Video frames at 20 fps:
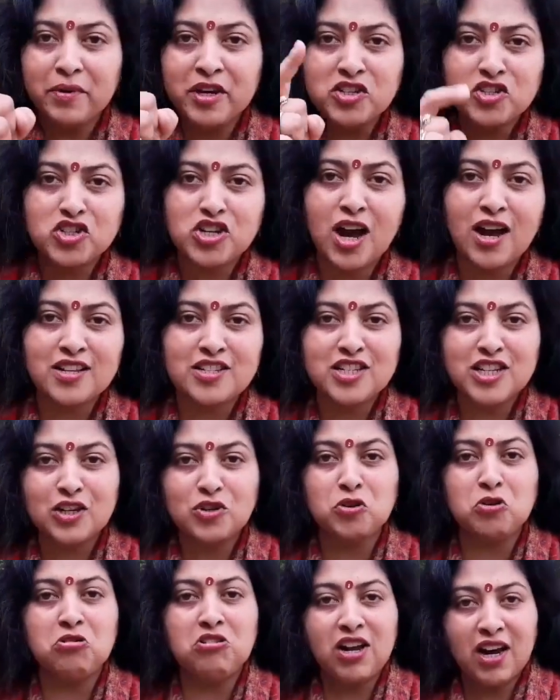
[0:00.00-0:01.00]
में अमित शाह
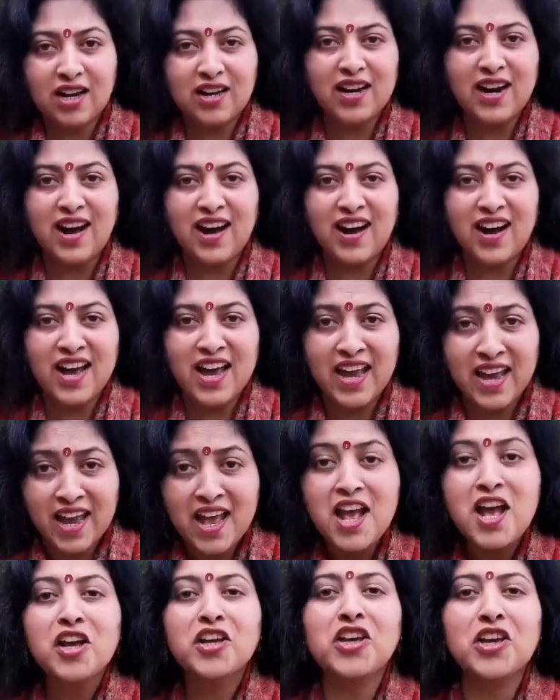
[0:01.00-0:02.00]
जी को लग रहा
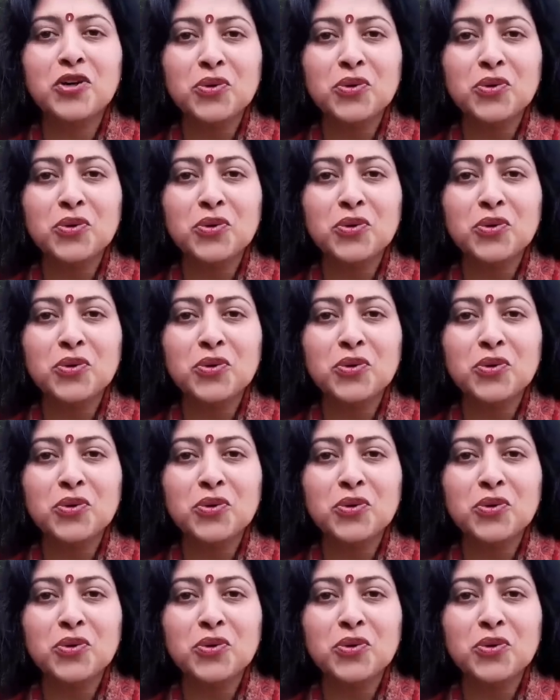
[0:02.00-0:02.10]
है